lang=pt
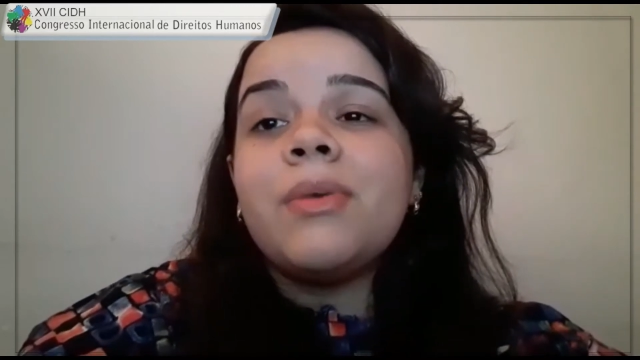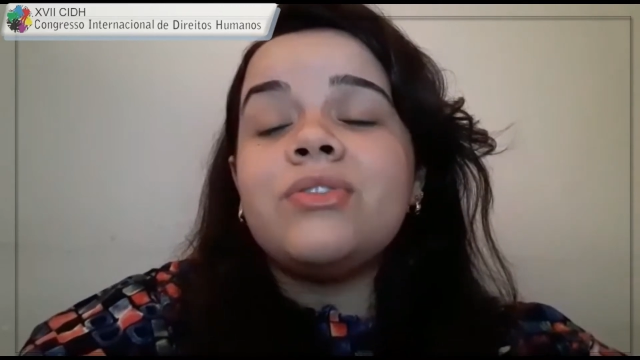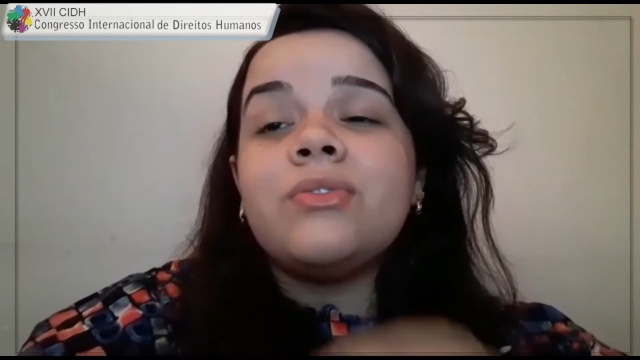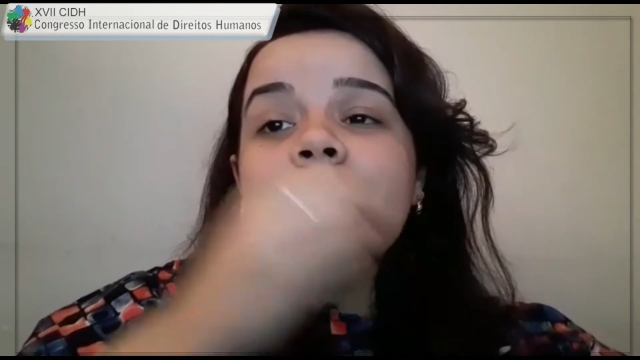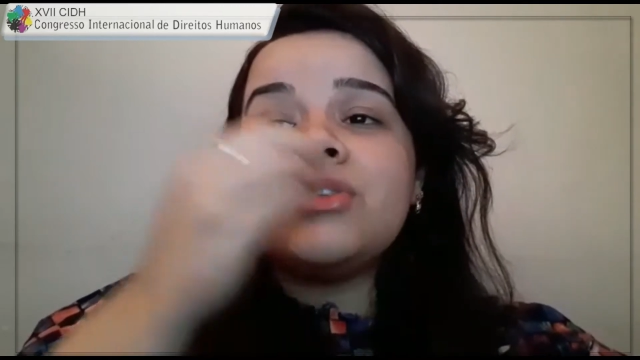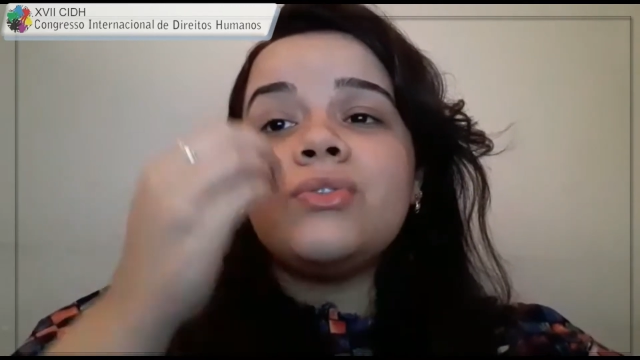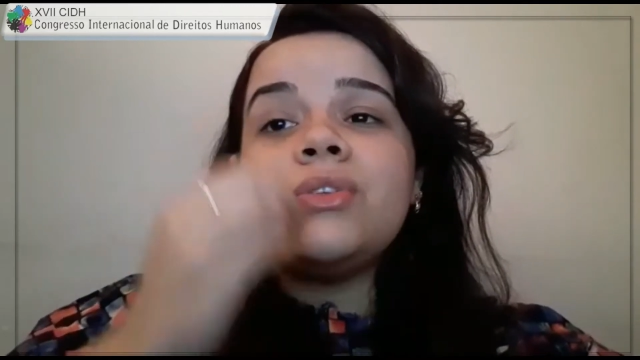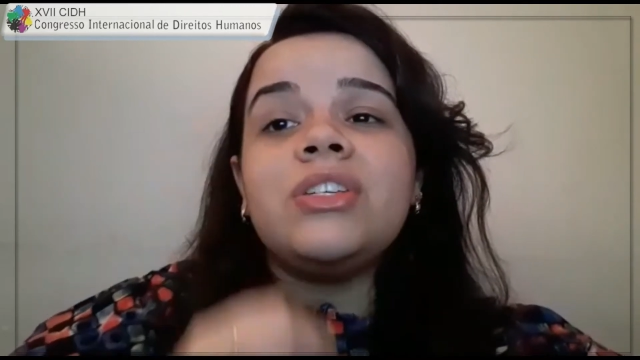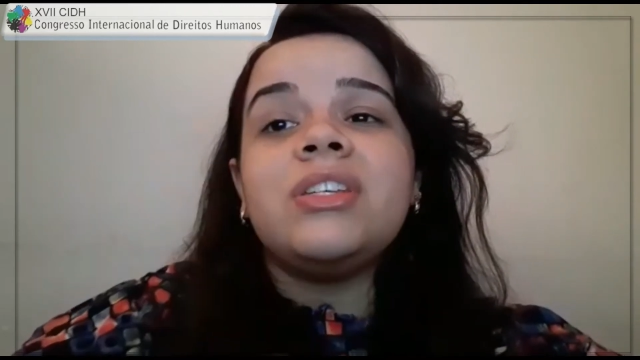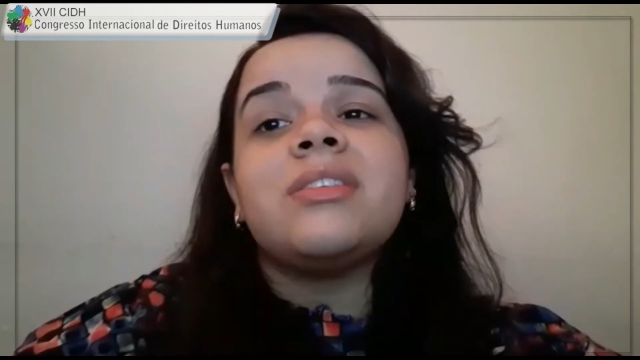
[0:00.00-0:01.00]
uma
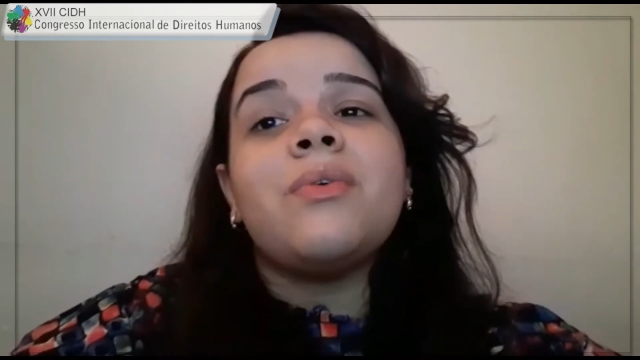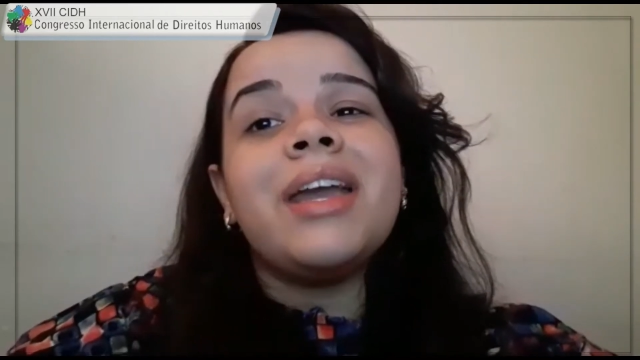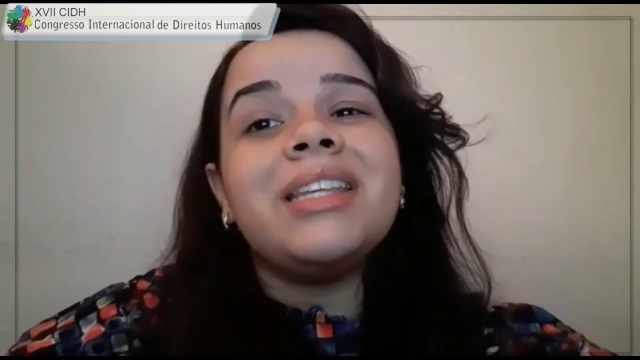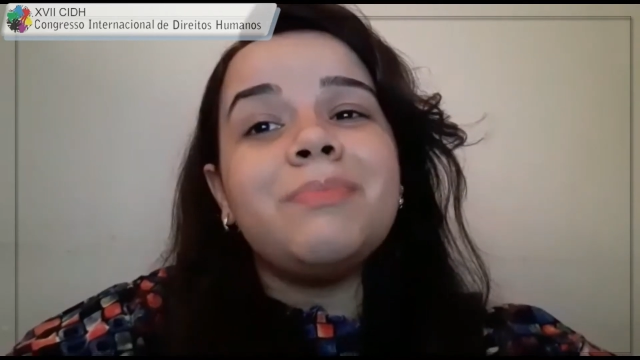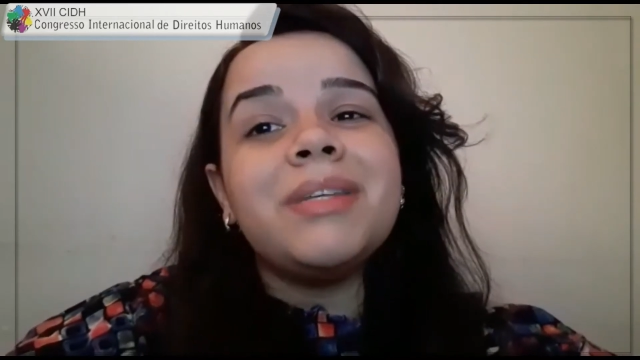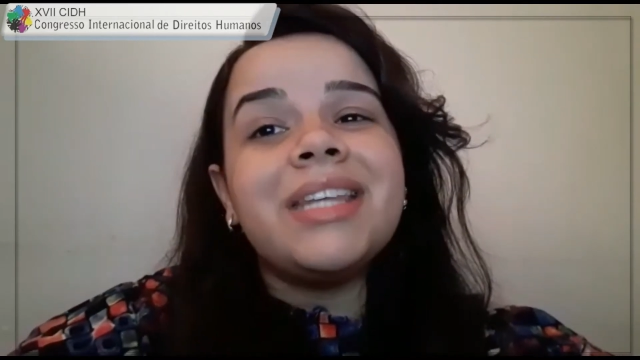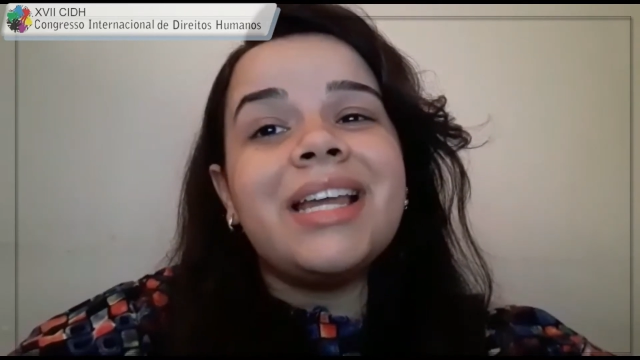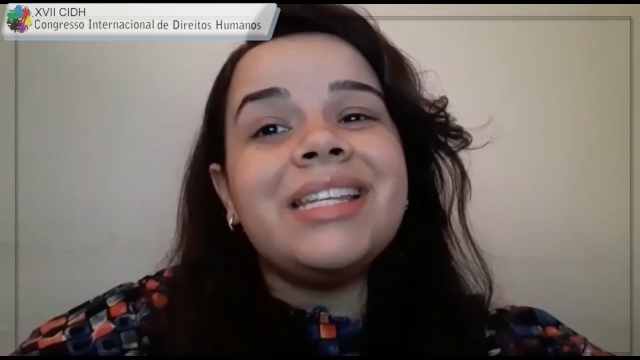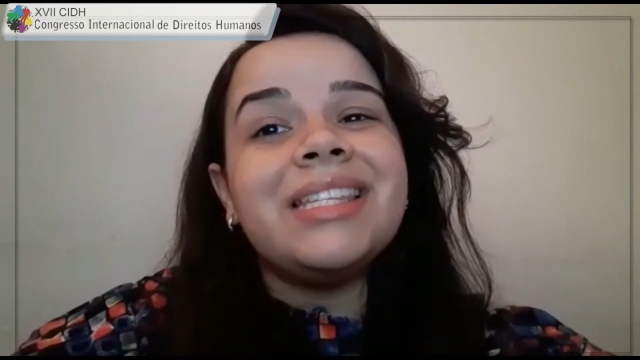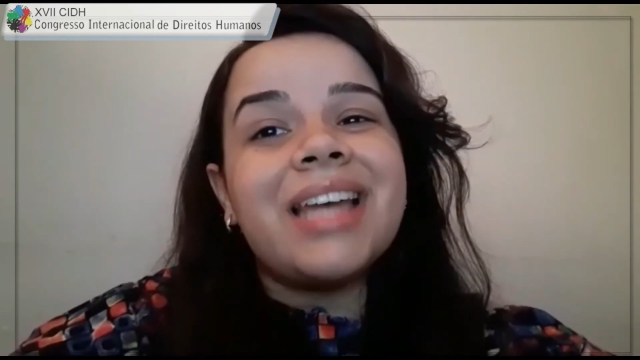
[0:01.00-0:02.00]
jurisdição
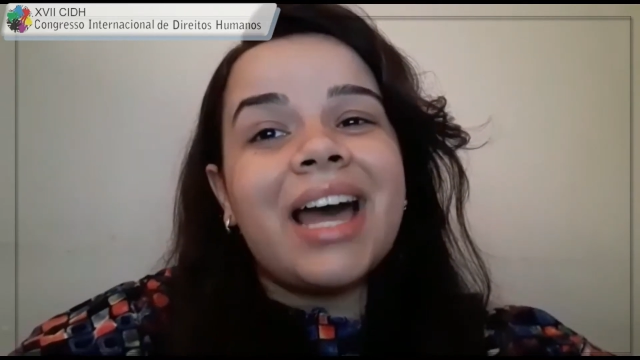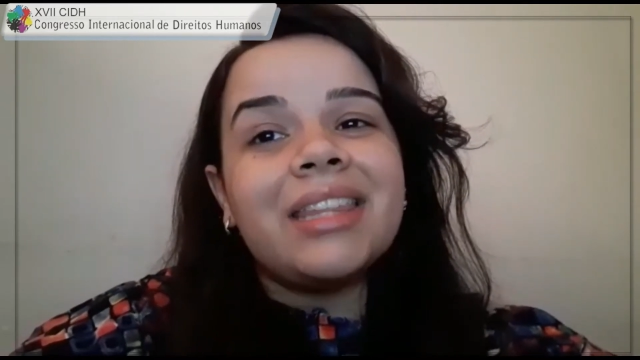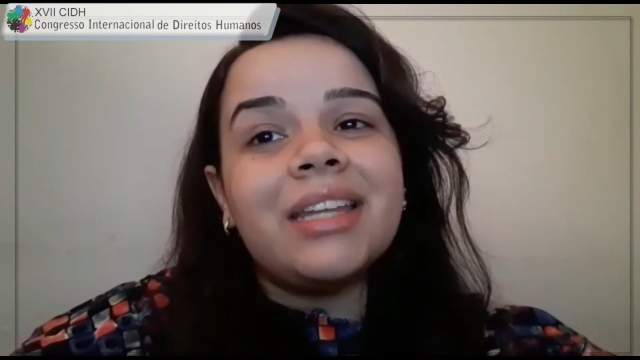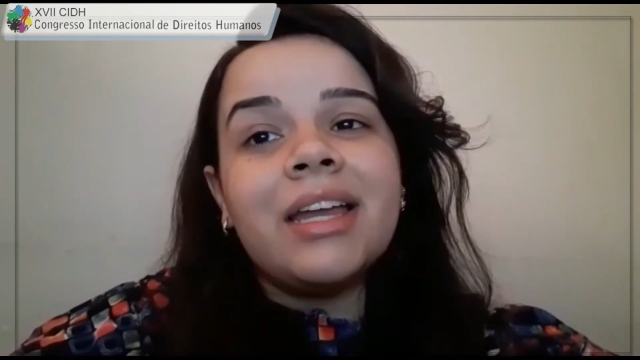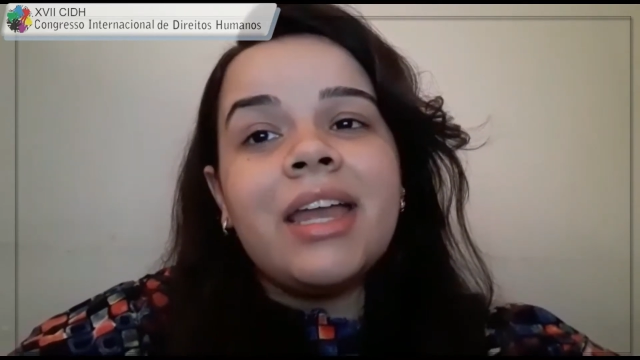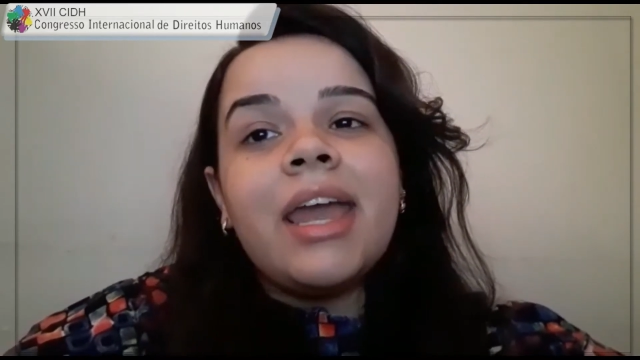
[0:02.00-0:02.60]
especializada